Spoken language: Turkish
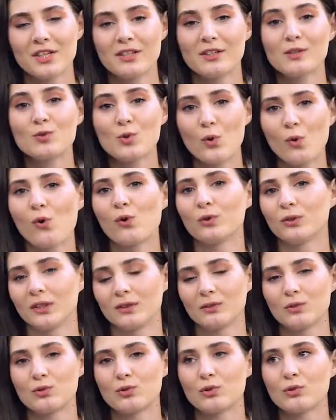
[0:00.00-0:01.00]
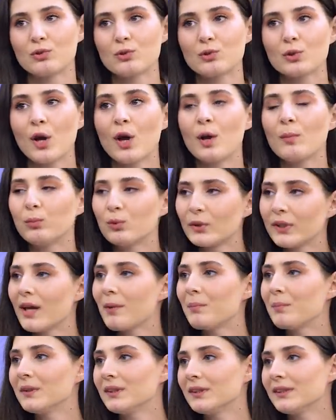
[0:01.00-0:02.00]
şeylere çok kolay alışıyoruz. Burada
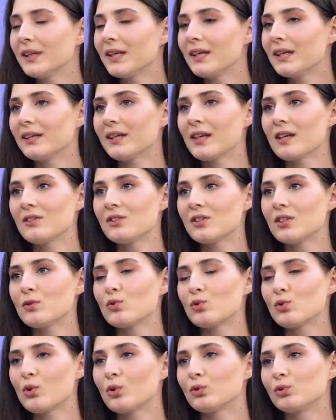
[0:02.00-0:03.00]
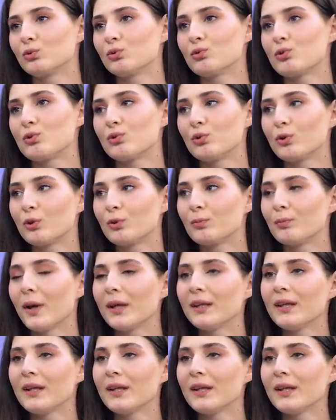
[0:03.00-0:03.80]
yapmaları gereken şeyin şu olduğunu düşünüyorum